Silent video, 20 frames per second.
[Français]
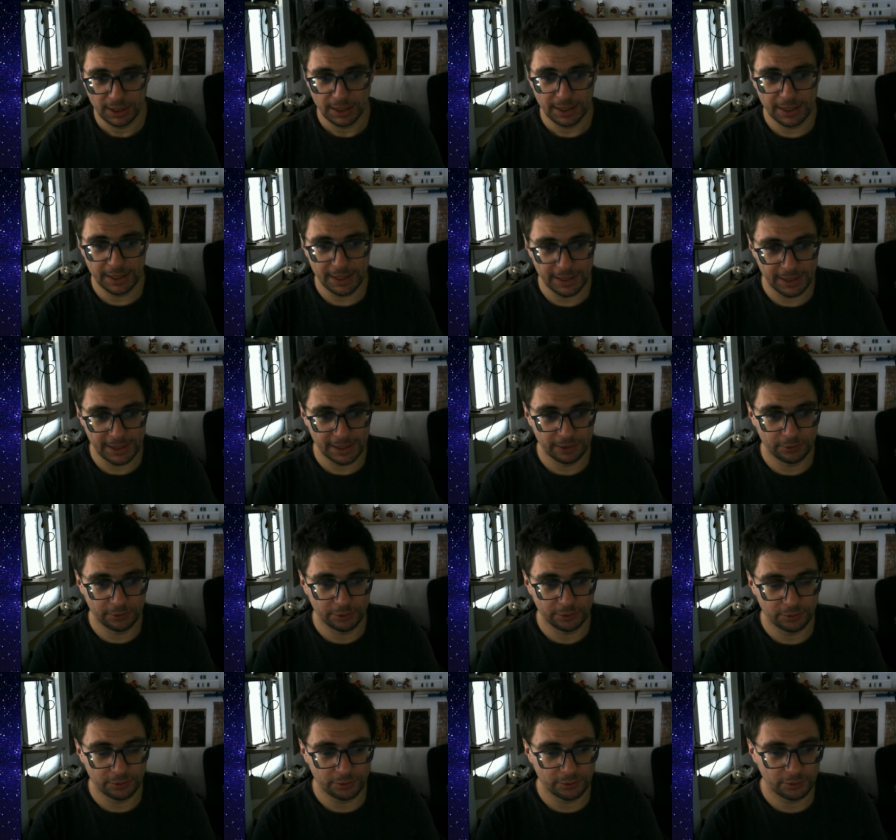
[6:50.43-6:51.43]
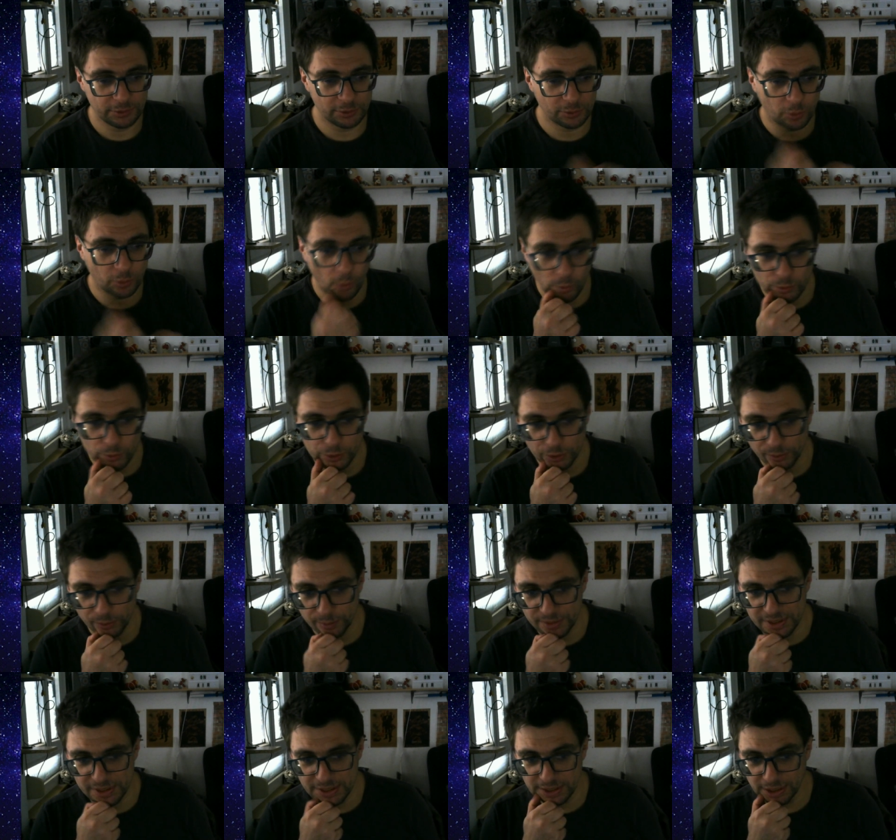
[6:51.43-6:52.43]
et
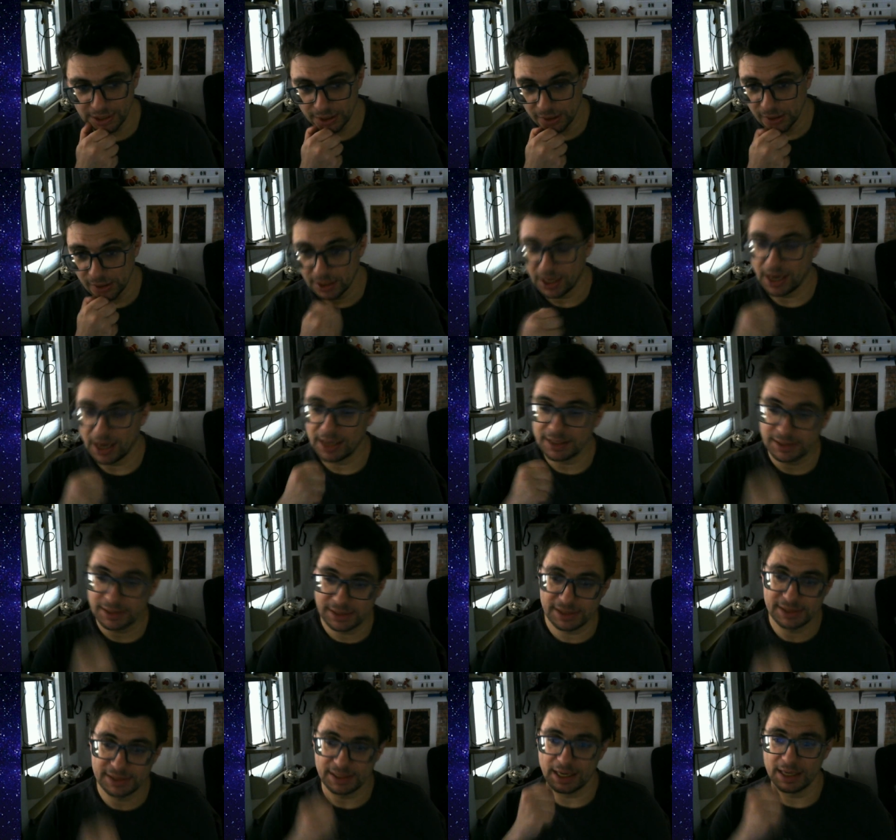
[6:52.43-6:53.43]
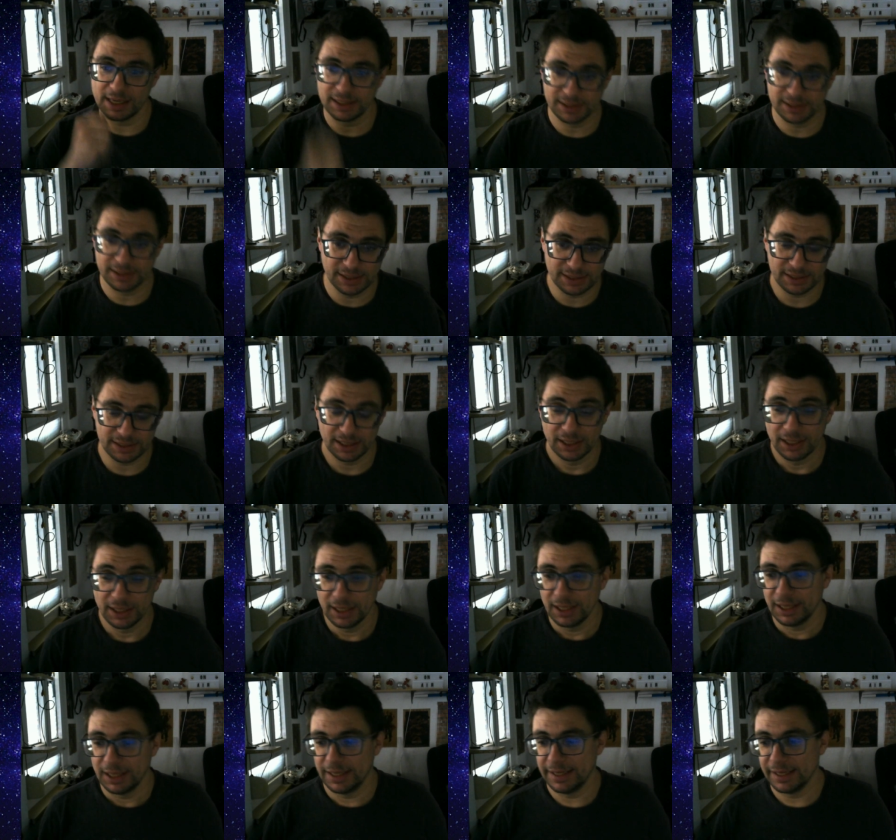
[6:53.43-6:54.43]
Tronchambier insiste, insiste.
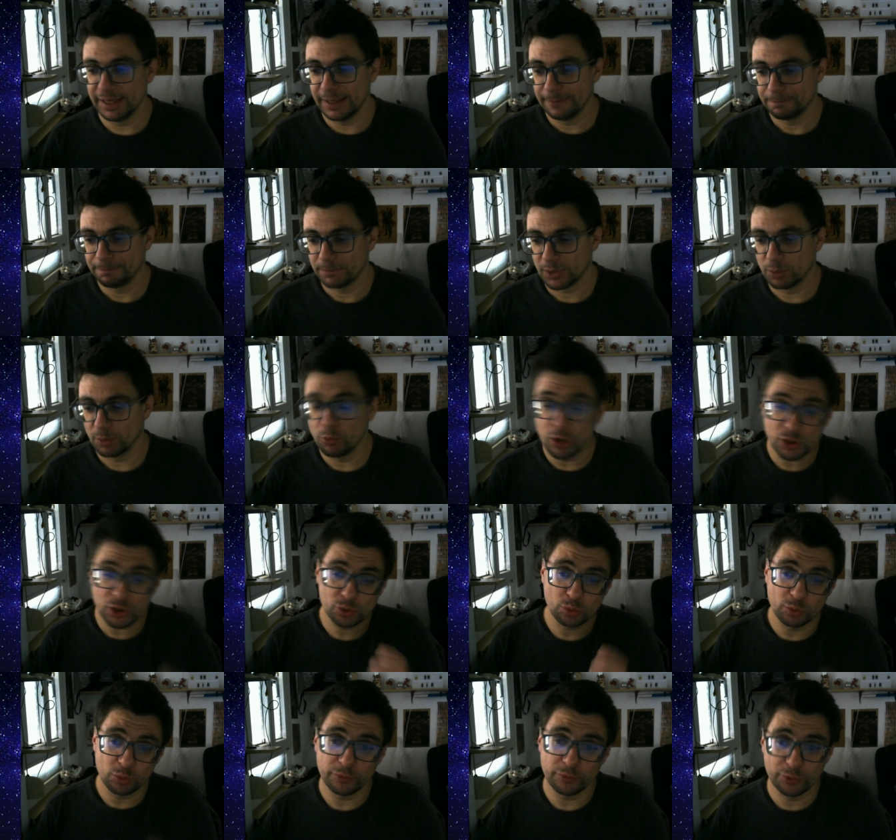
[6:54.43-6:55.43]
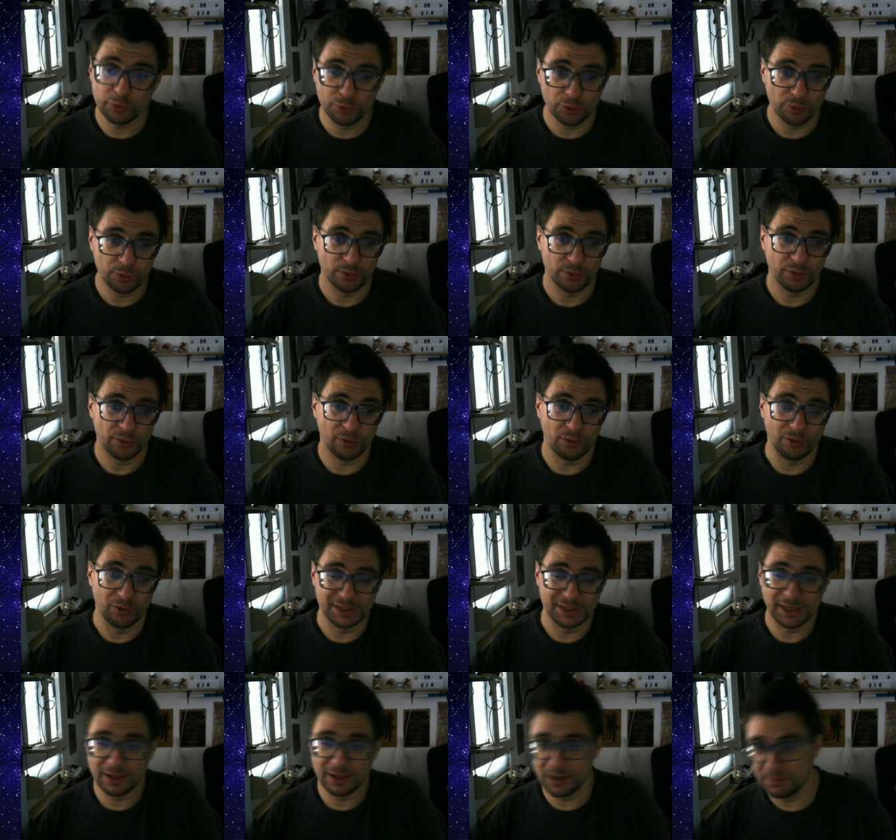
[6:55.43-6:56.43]
Et moi je trouve que
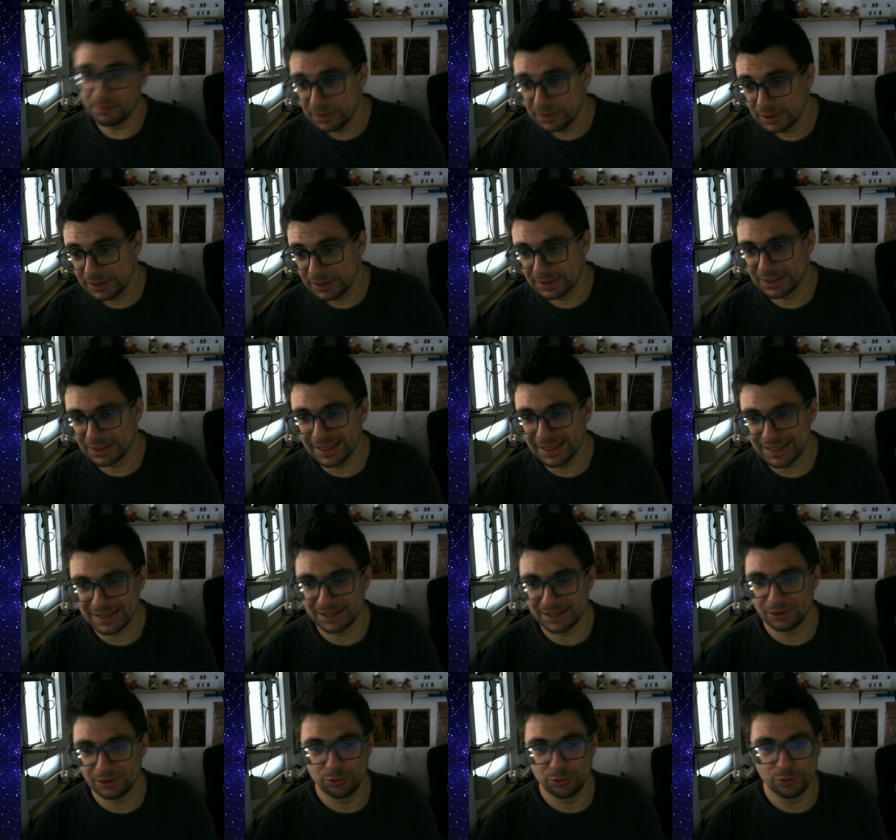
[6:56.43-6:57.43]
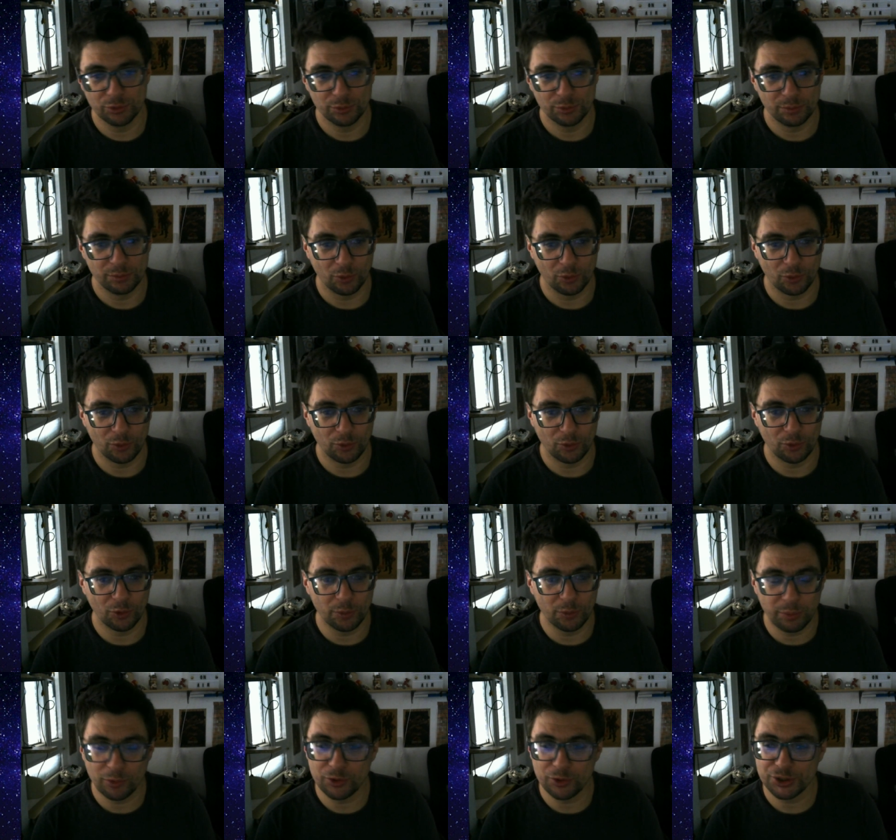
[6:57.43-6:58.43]
c'est quand même triste de
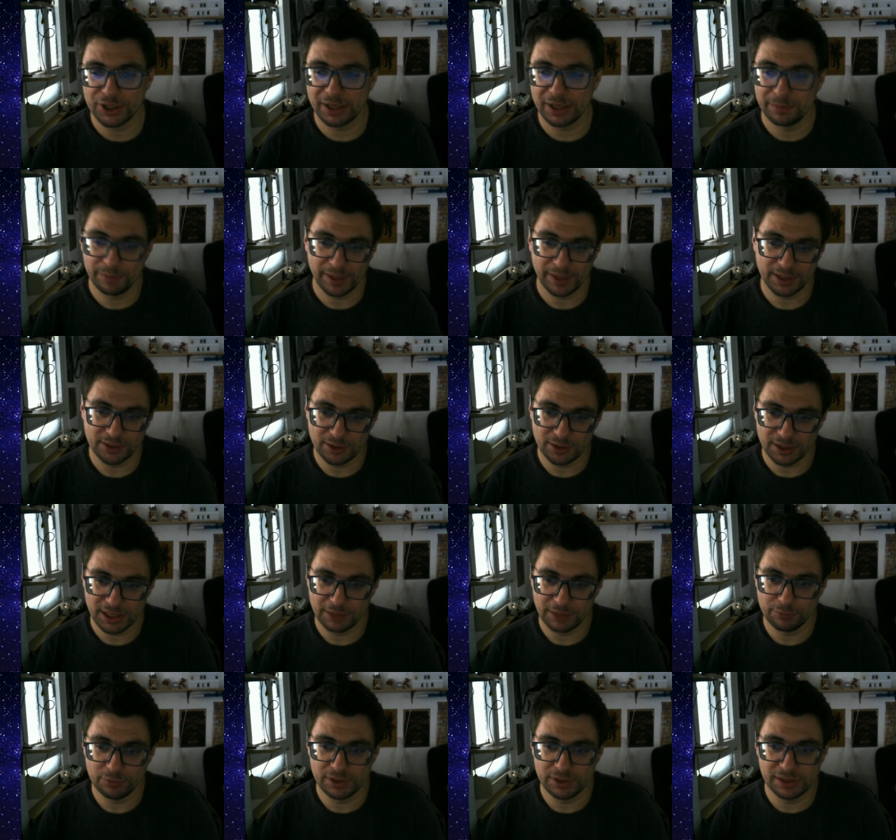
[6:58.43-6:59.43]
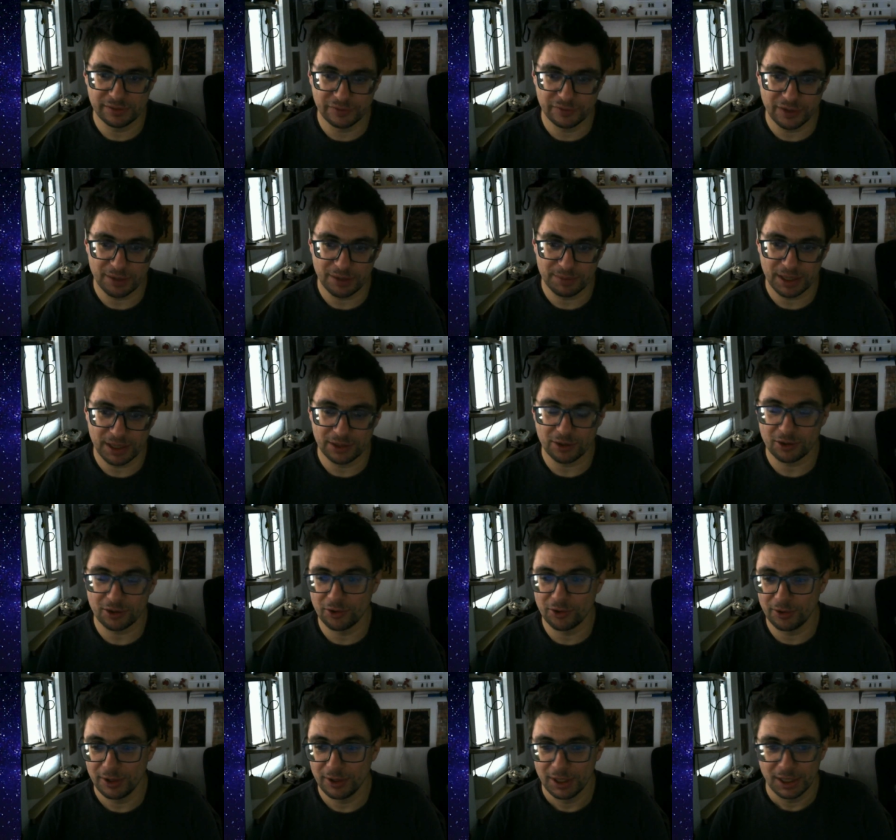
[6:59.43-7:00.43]
reprocher à une personne qui vous diffame alors
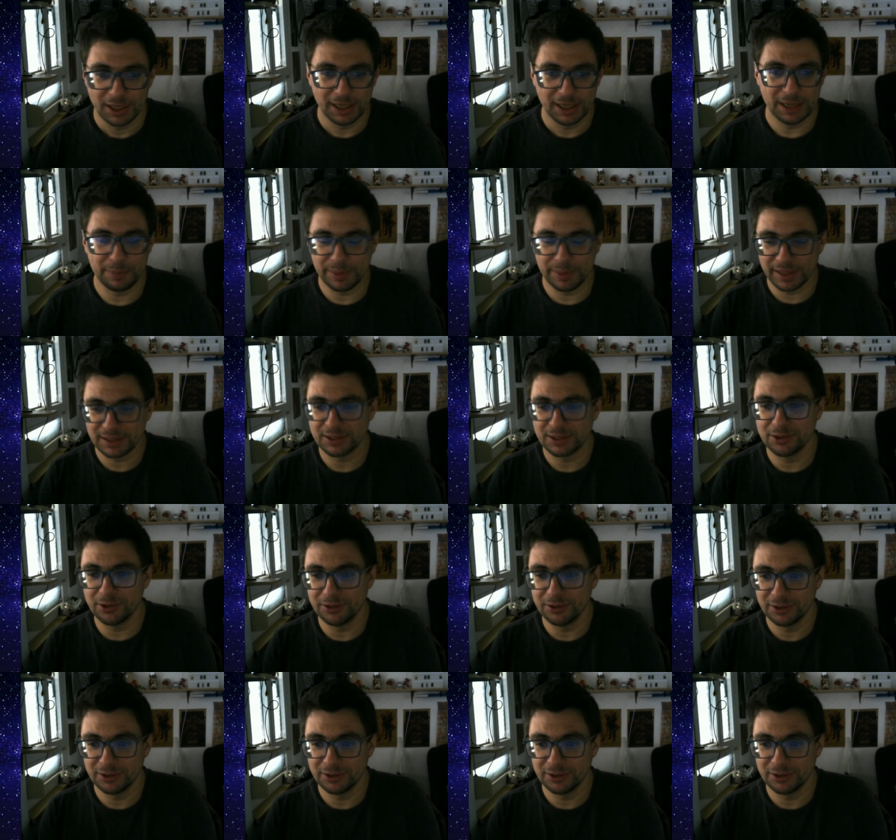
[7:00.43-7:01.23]
que la personne